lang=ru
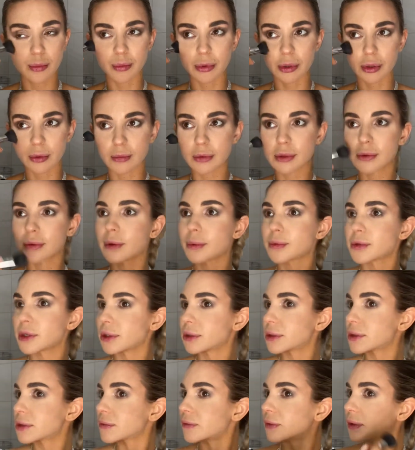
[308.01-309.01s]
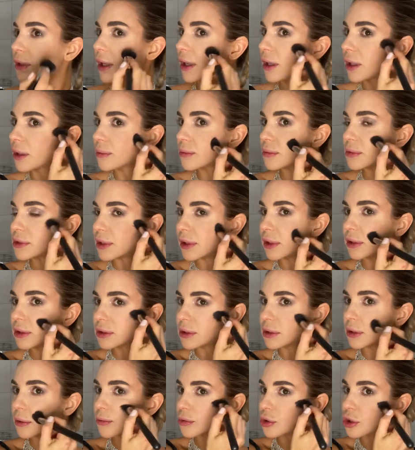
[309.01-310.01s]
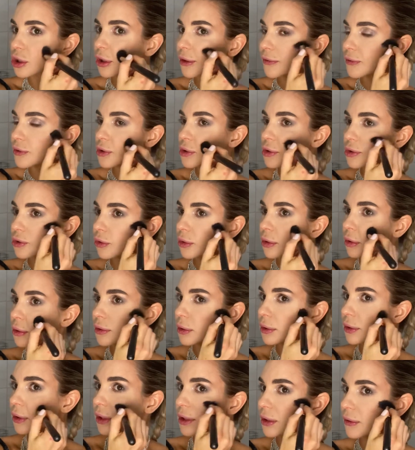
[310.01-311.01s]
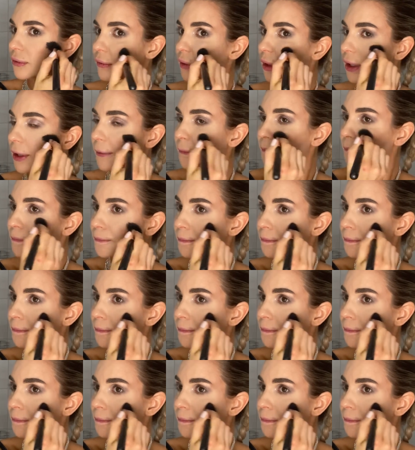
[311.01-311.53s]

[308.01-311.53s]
Поэтому, если вы общаетесь с водолеем, делите немножко все на два.